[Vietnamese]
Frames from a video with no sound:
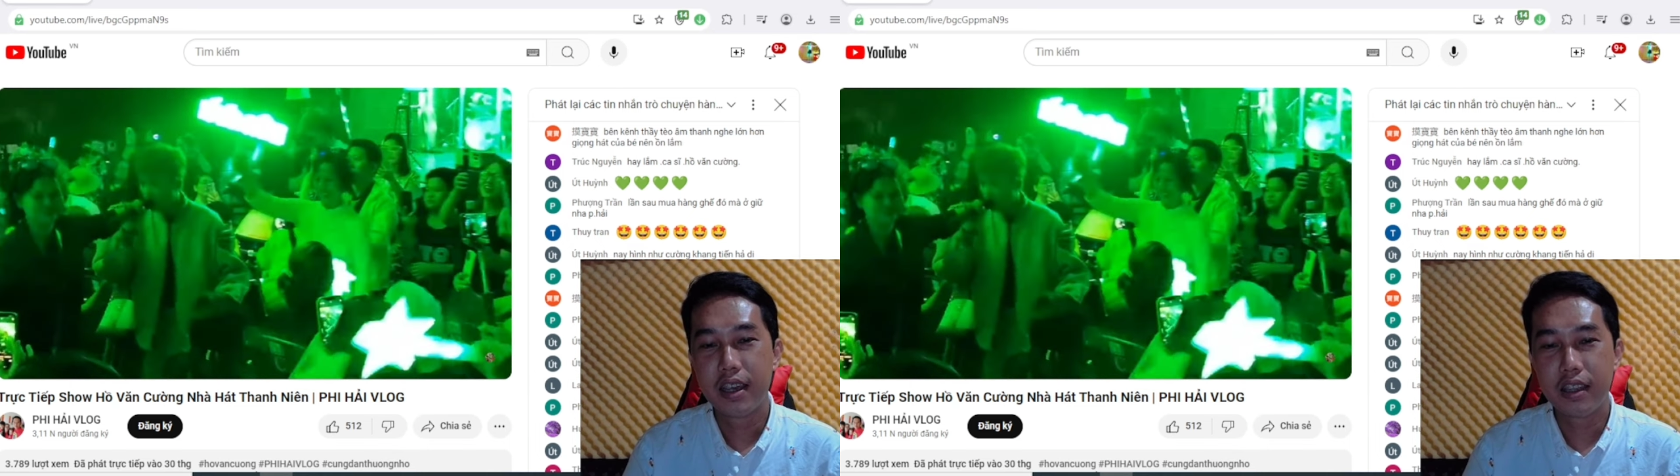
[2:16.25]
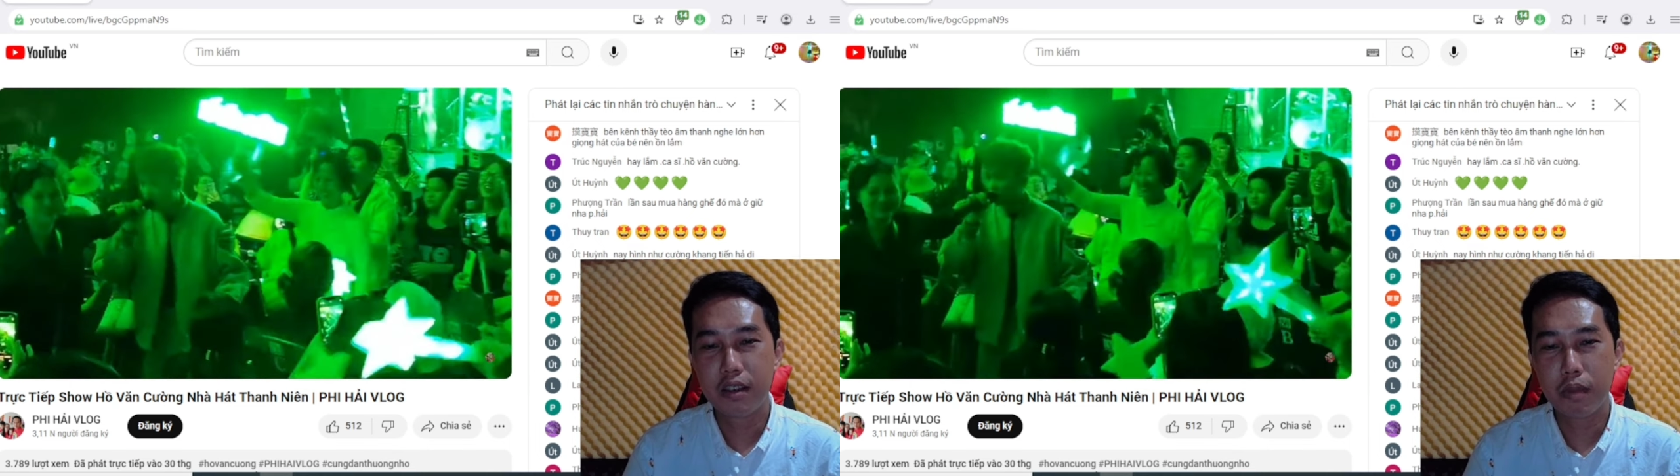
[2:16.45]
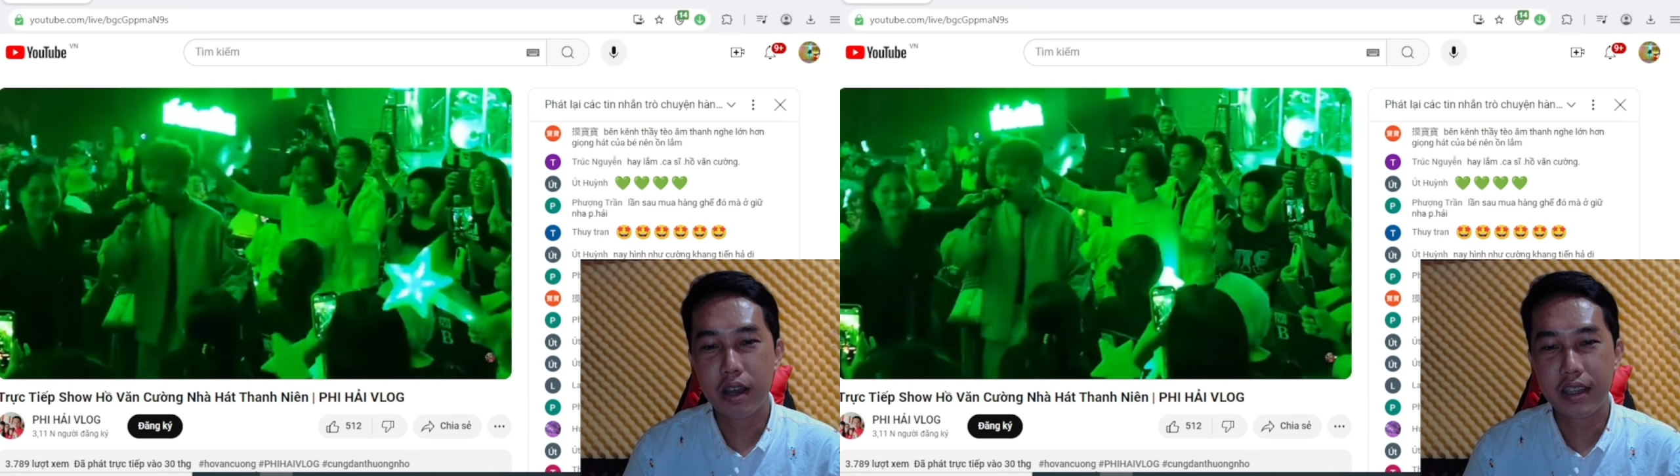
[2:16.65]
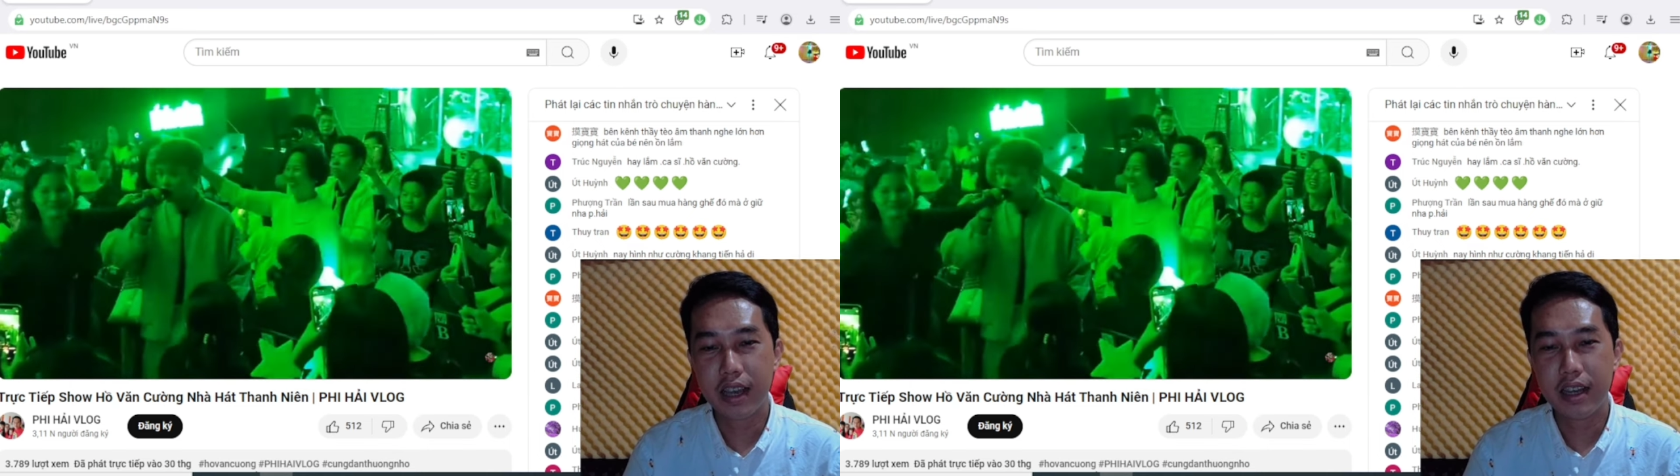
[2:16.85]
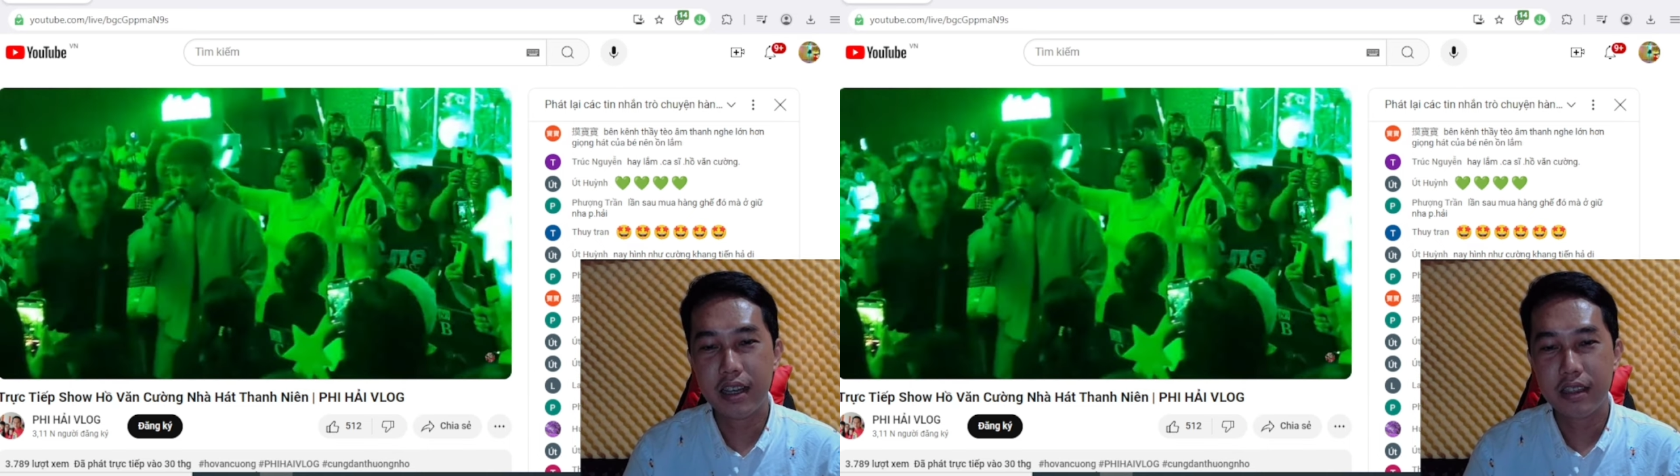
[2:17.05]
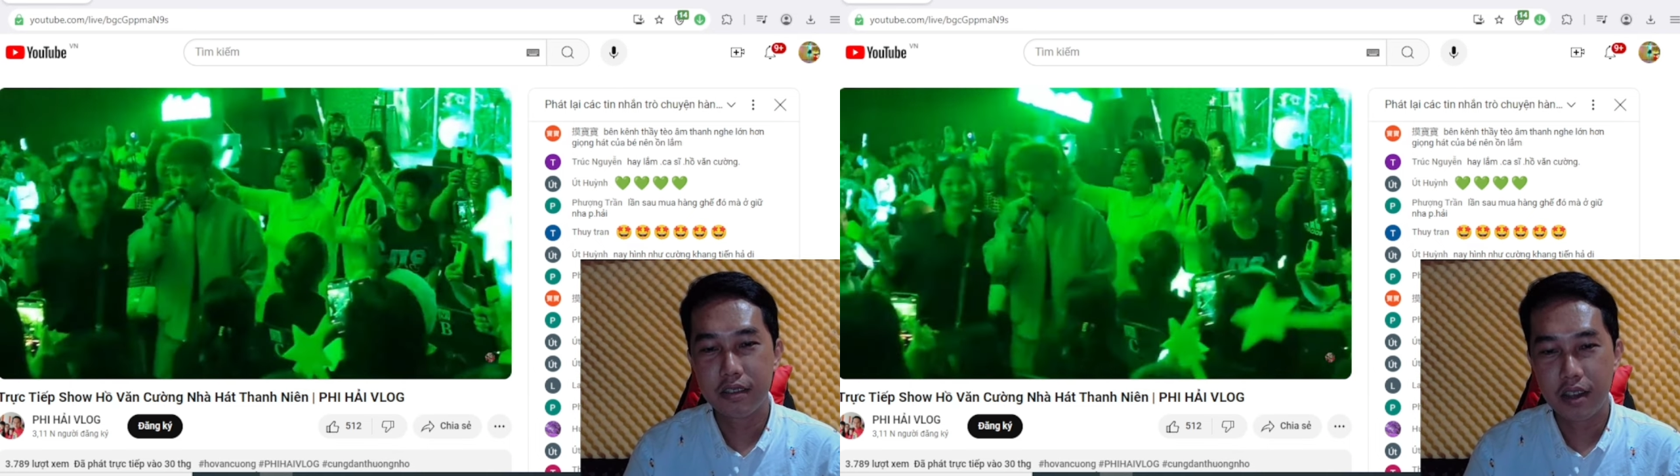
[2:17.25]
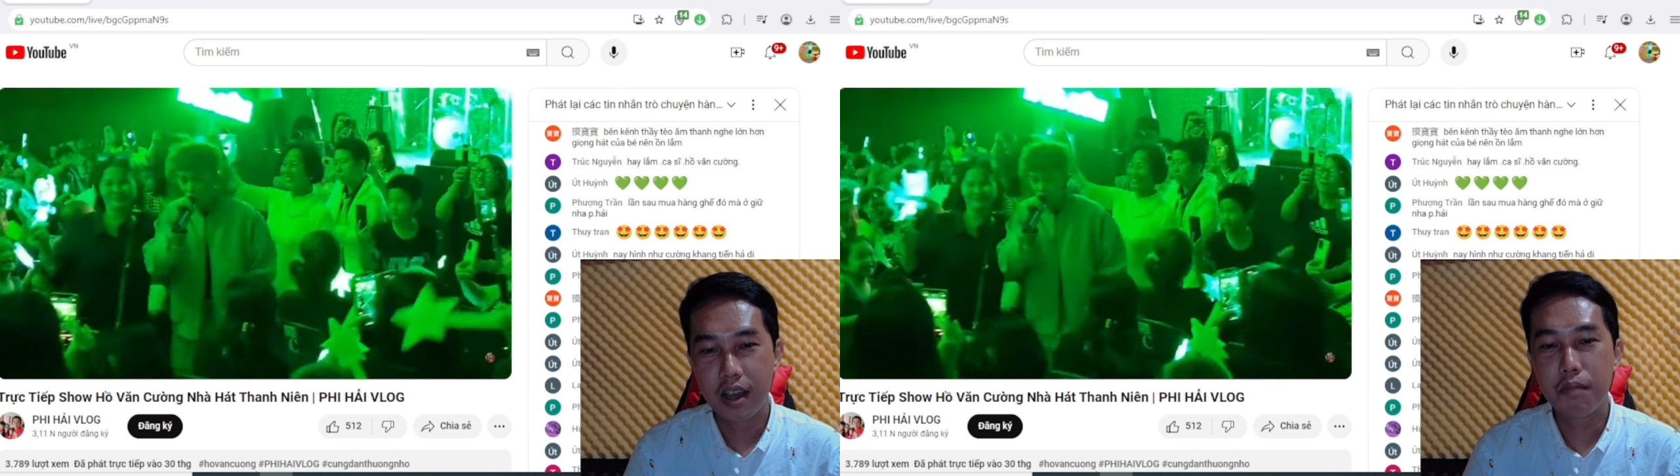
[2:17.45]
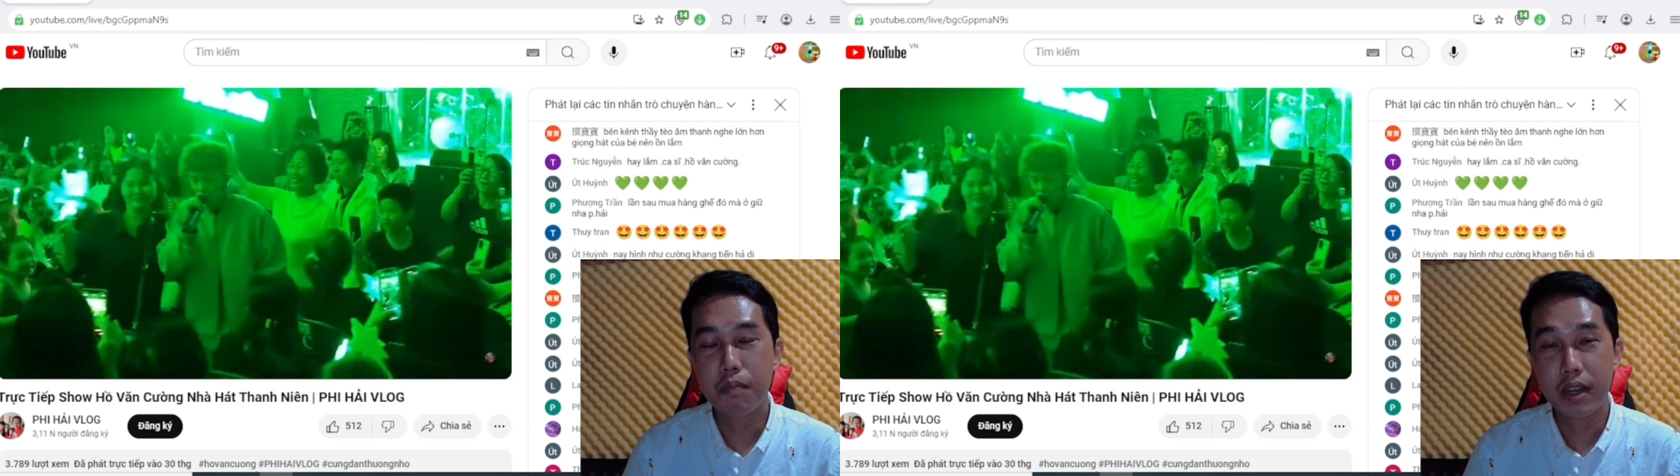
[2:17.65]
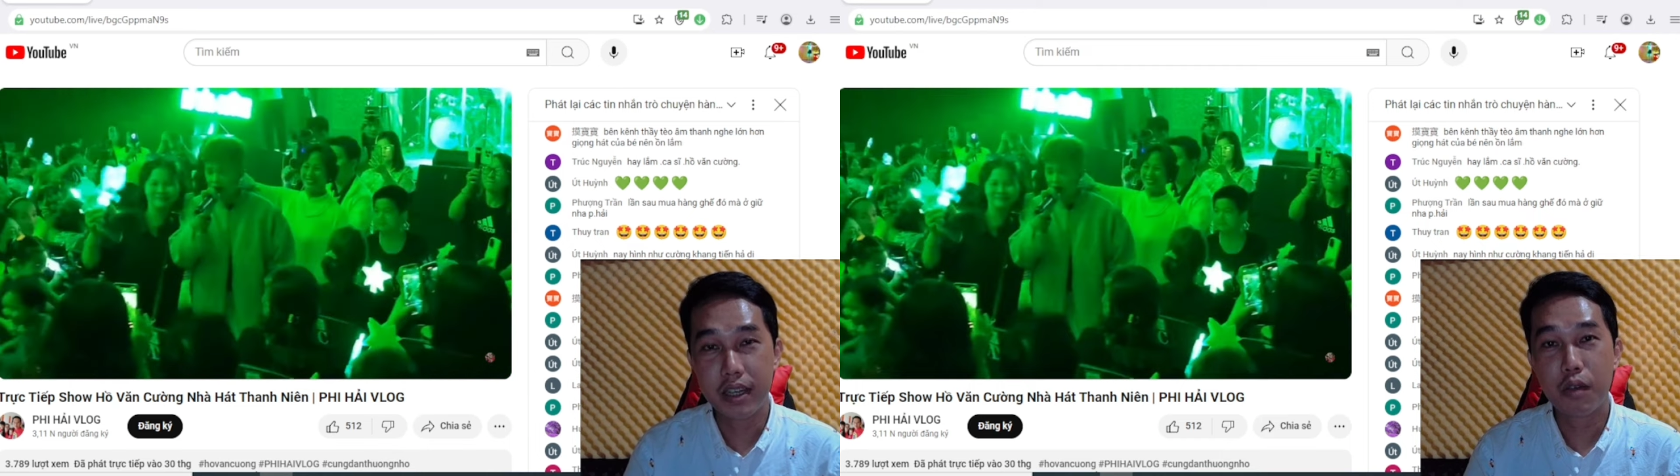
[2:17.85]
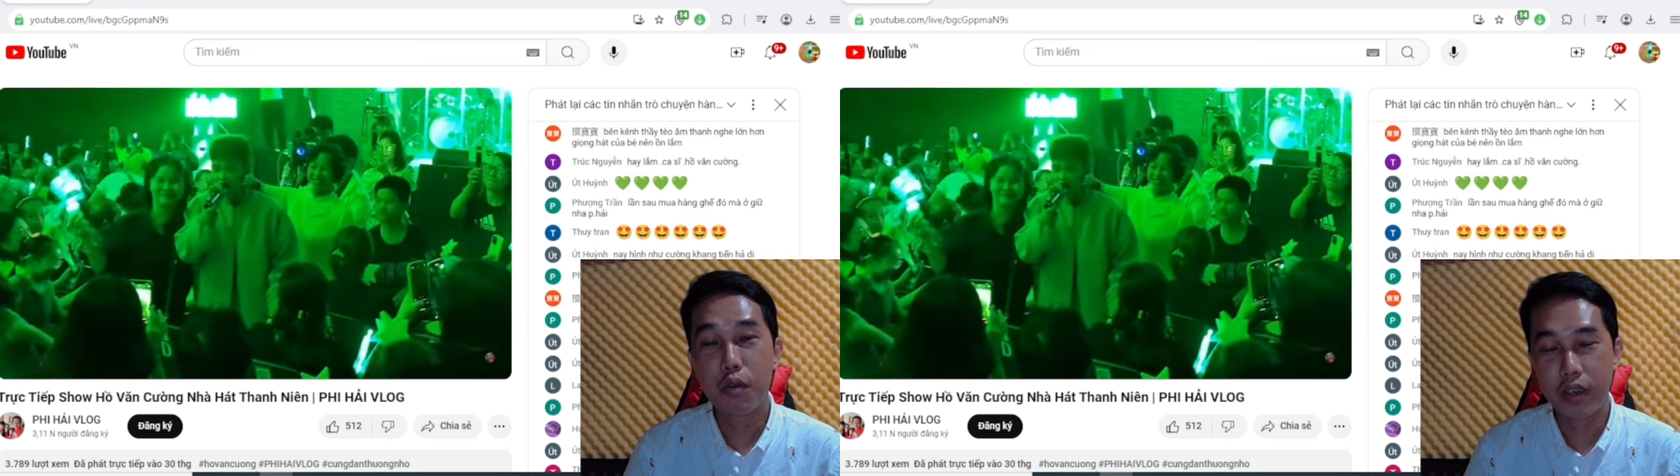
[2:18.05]
nhưng mà vẫn hết mình
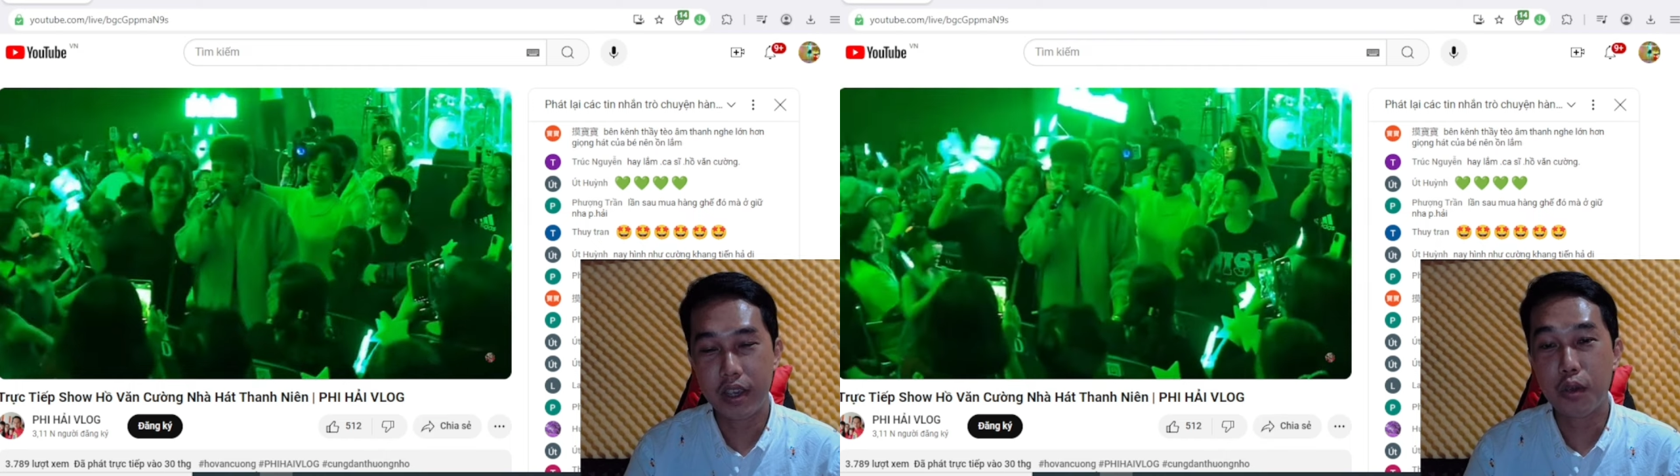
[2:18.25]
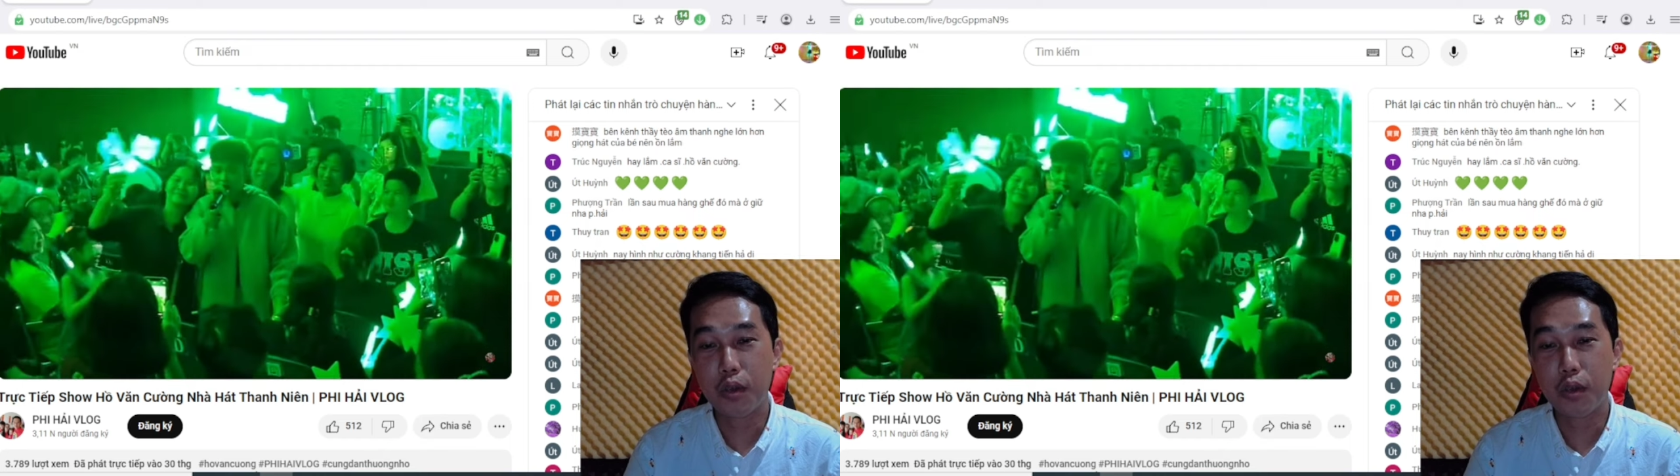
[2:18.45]
nha quý vị